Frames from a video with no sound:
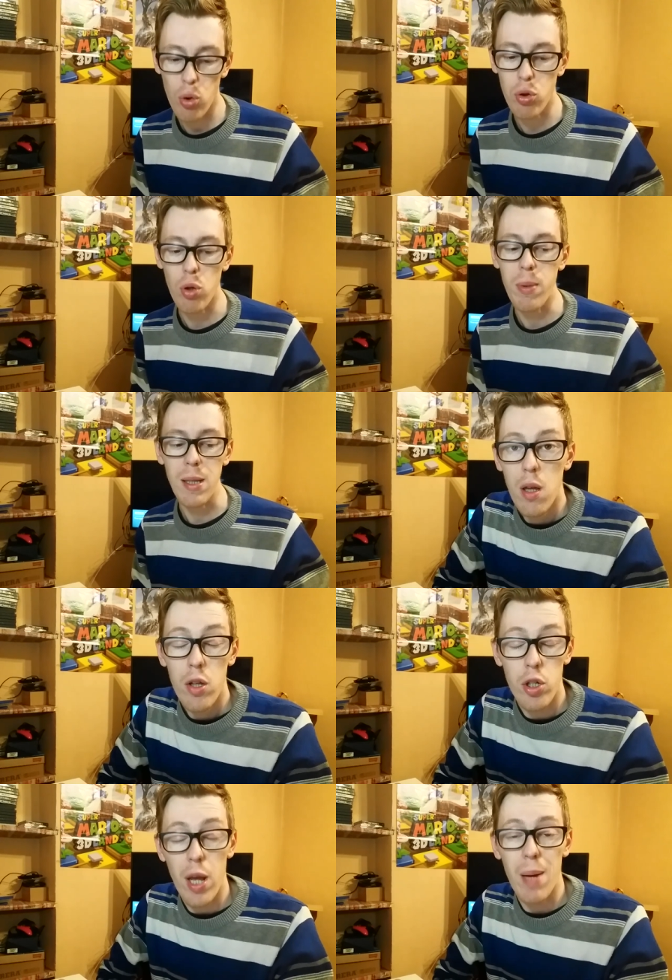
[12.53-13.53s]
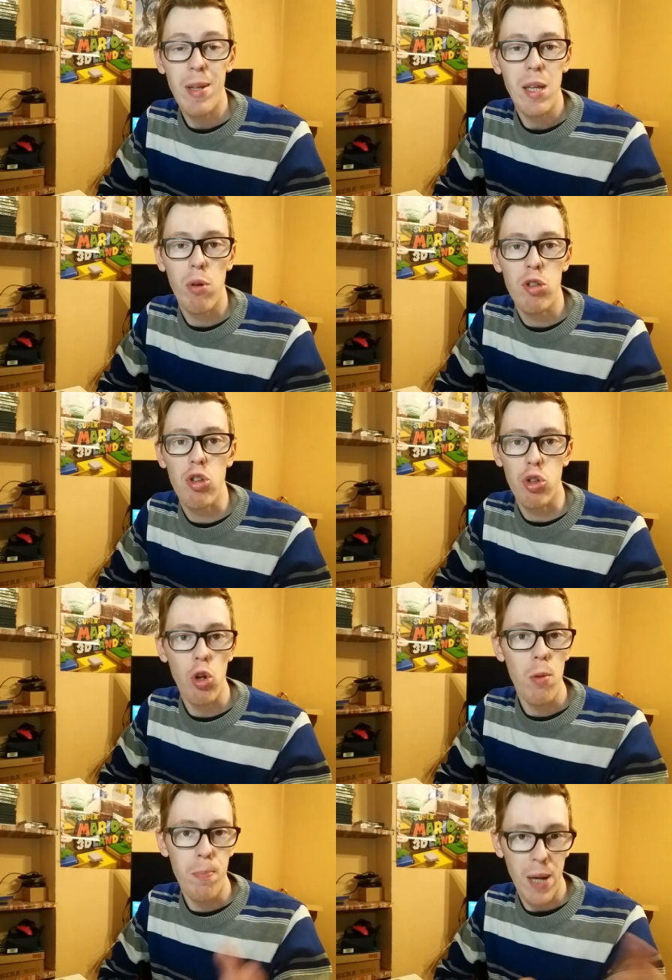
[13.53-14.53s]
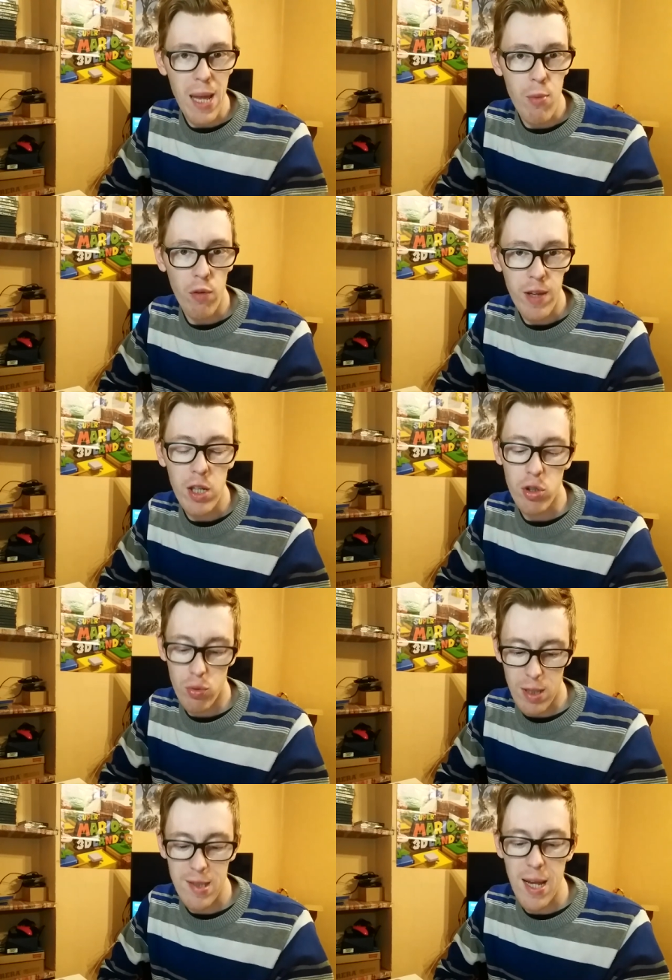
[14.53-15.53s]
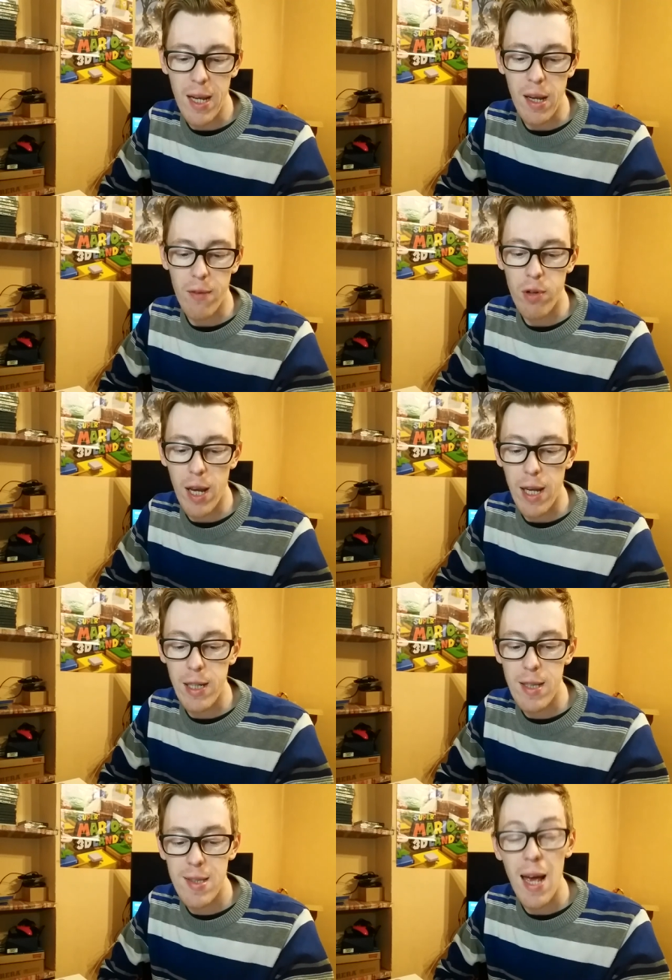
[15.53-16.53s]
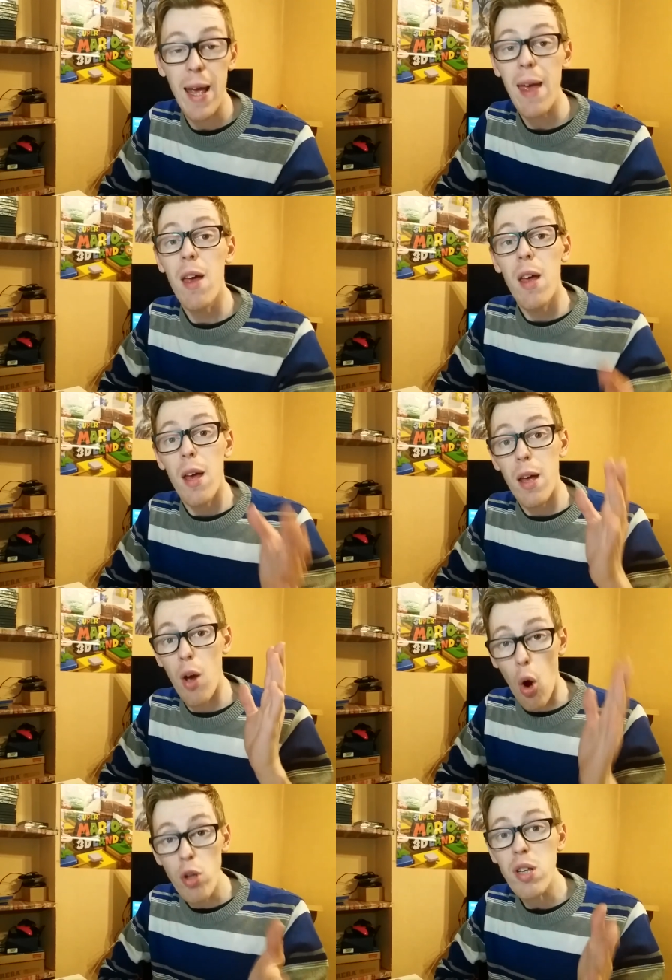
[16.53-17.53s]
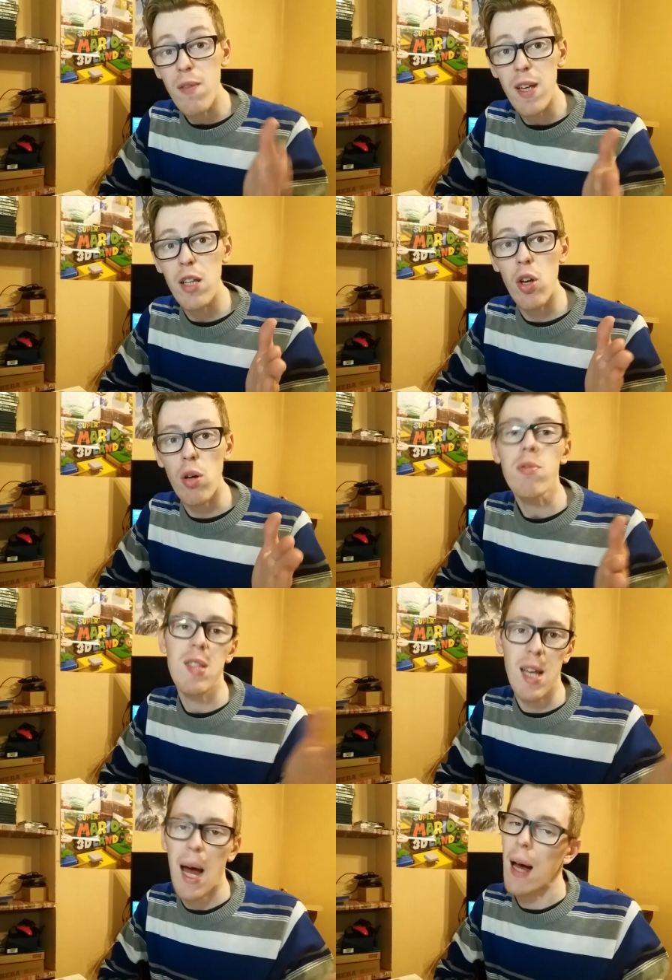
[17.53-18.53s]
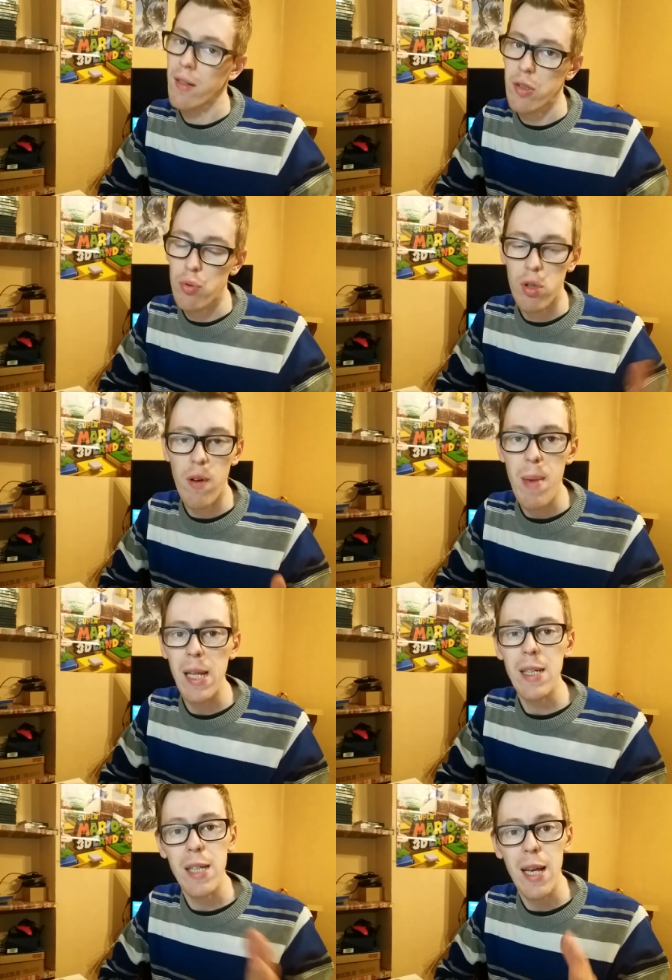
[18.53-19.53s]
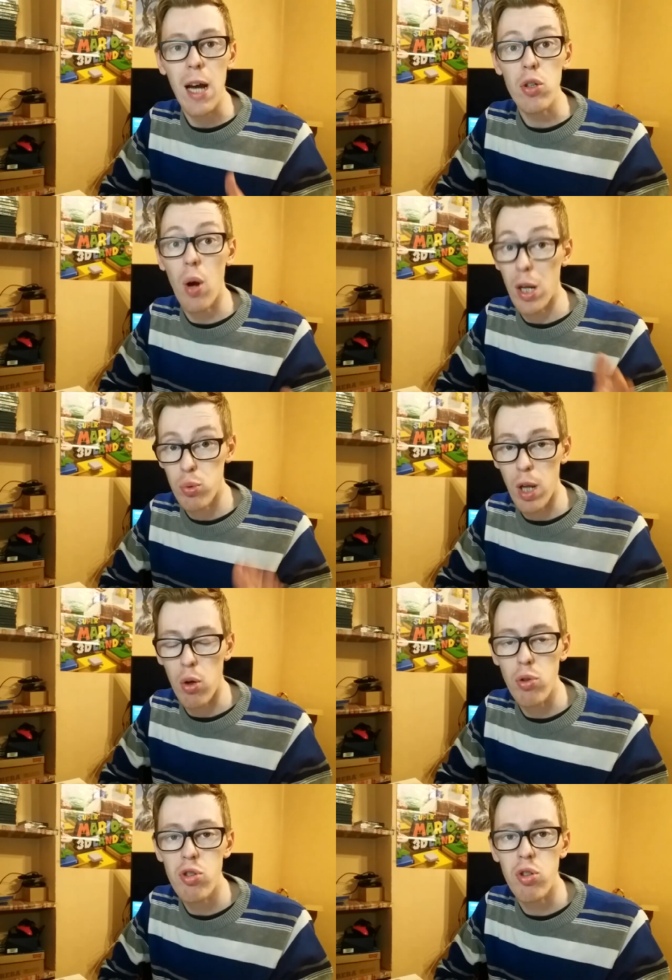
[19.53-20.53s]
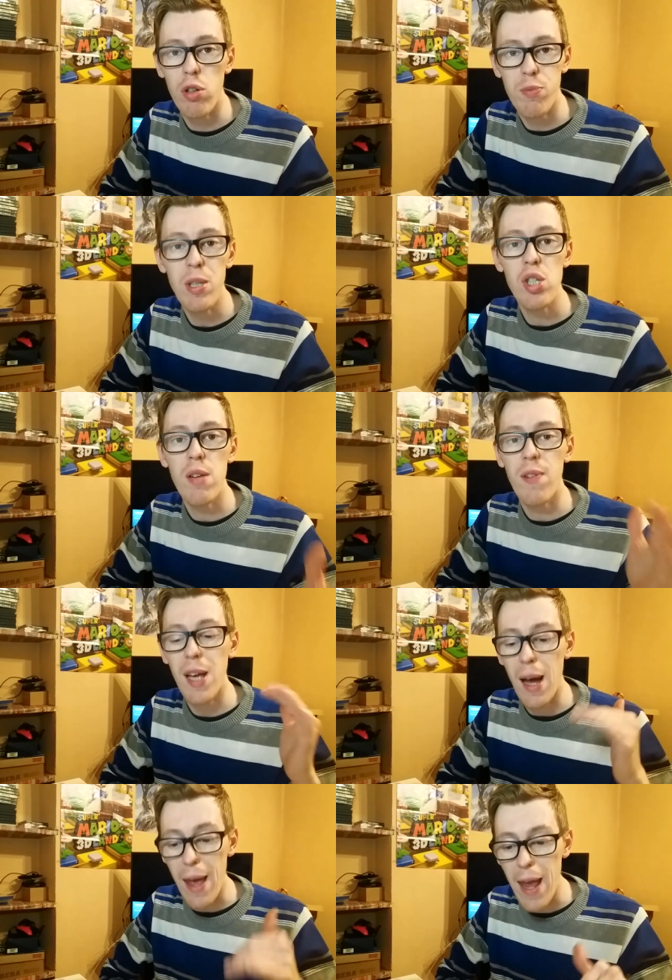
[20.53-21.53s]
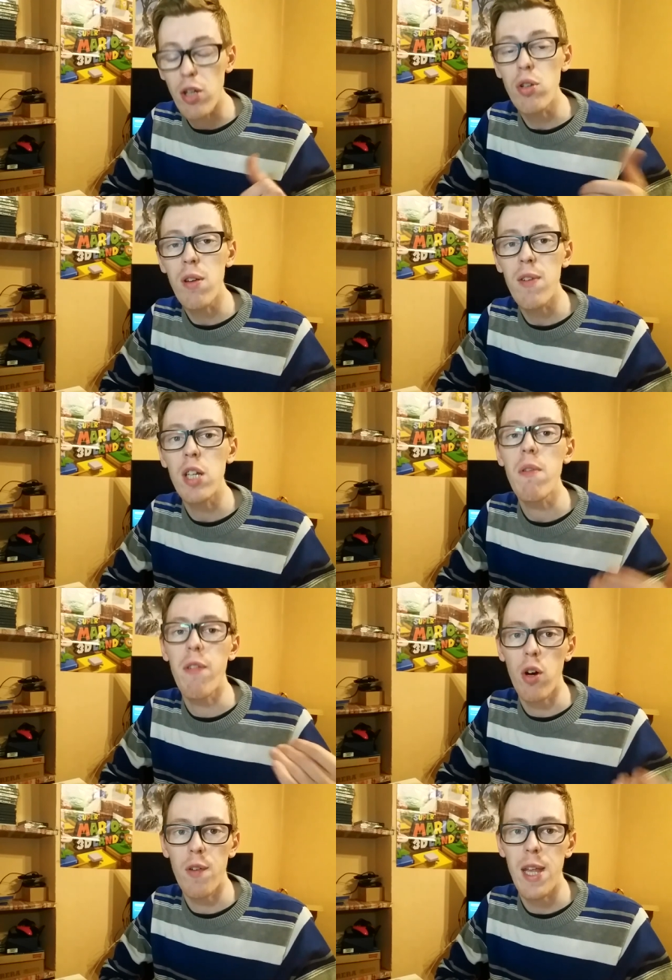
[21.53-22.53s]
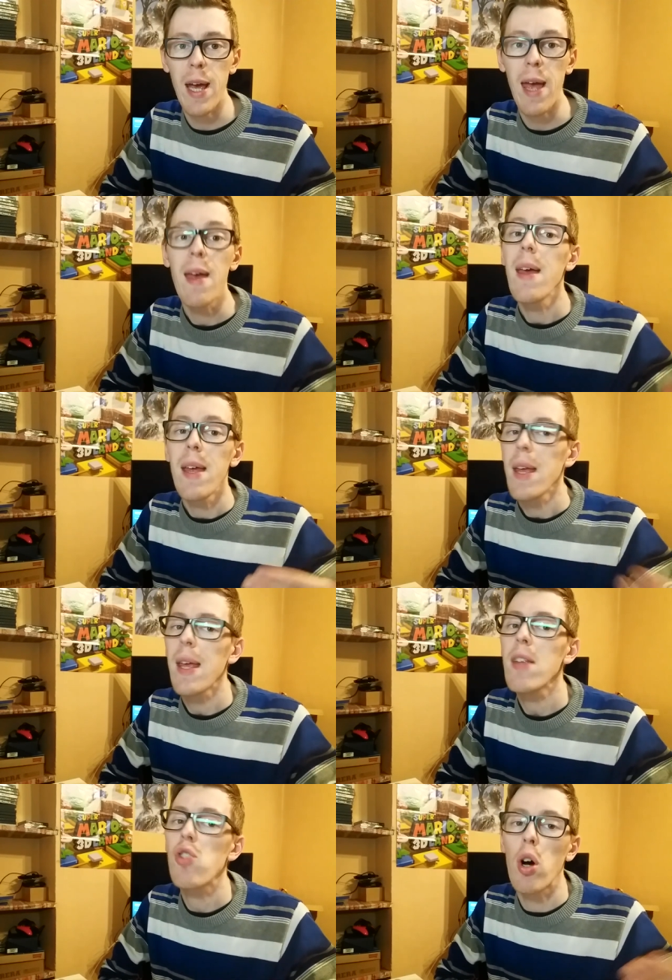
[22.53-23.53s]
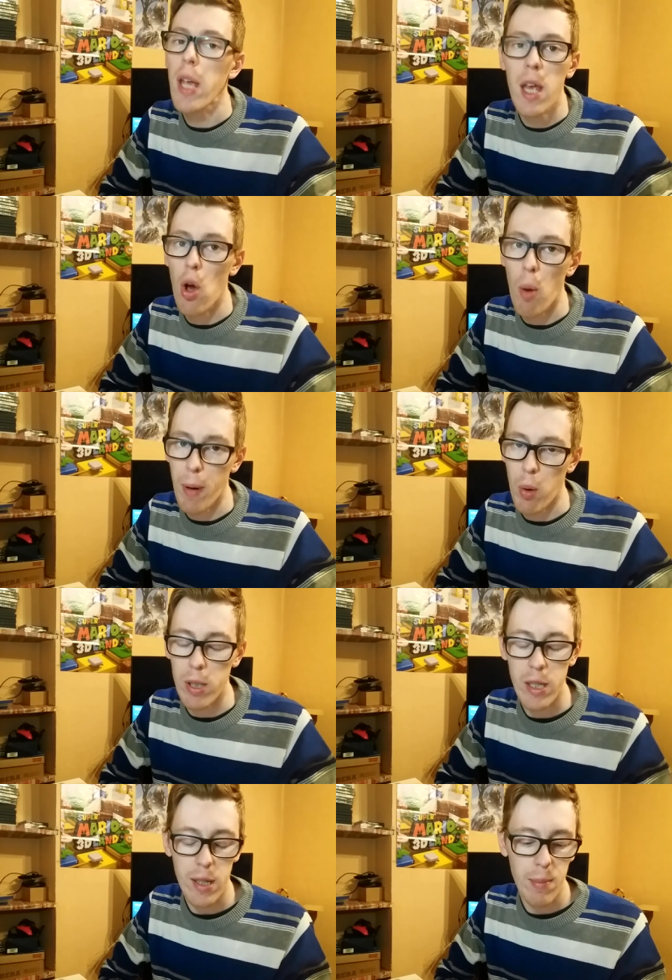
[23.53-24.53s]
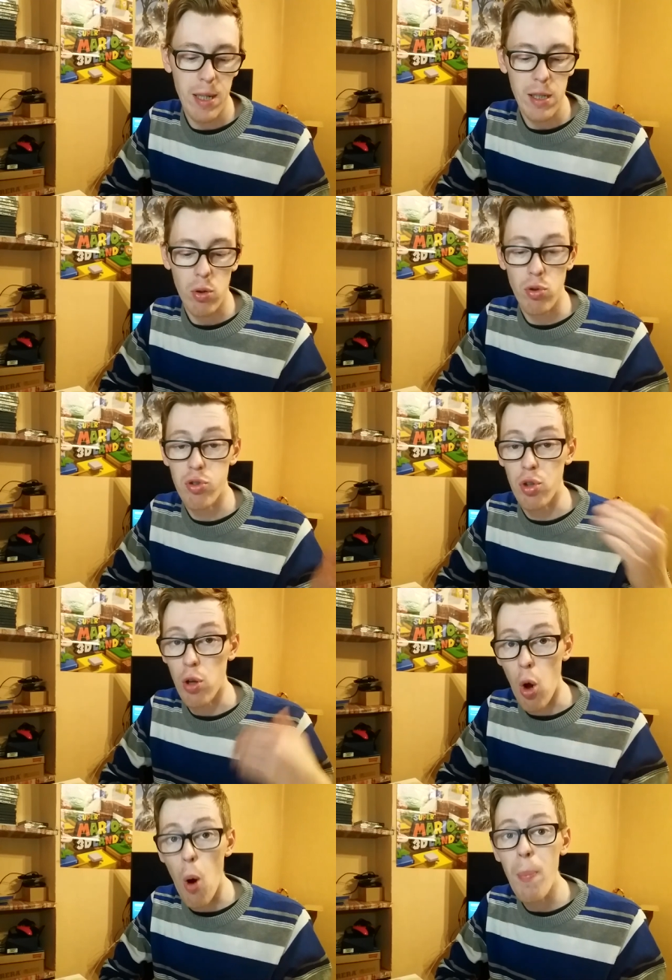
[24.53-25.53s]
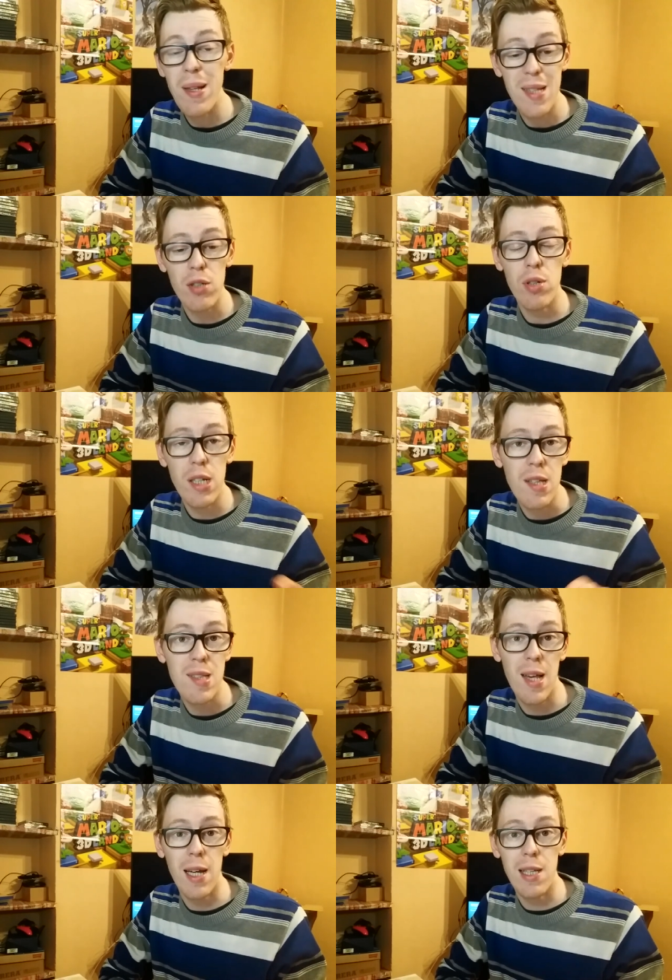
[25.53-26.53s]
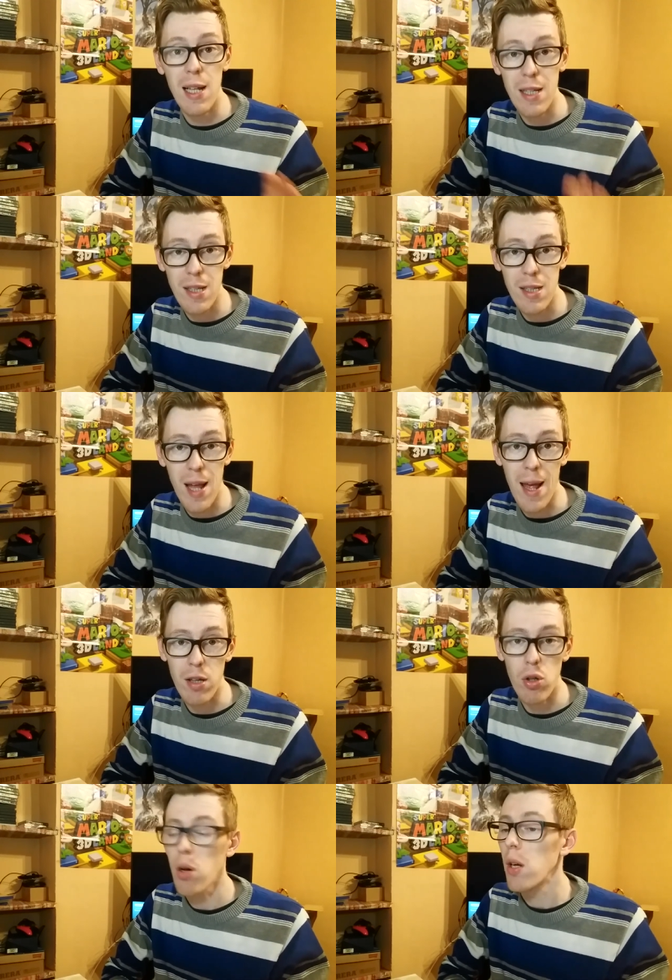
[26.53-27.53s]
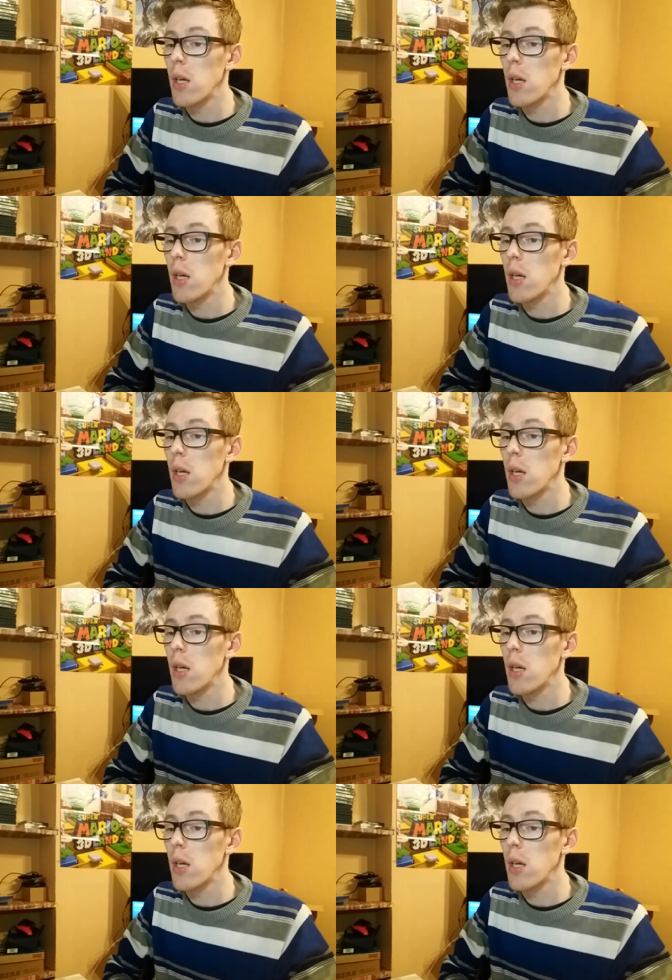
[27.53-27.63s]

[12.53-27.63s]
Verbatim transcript: 8-bit. Teoricamente questo è solo il primo video di una serie che vorrei realizzare, eh, ogni video sarà, se tutto va bene, dedicato ad una console specifica e in ogni video vi farò vedere i giochi che ho per quella determinata console. Ho pensato di iniziare dal Nintendo,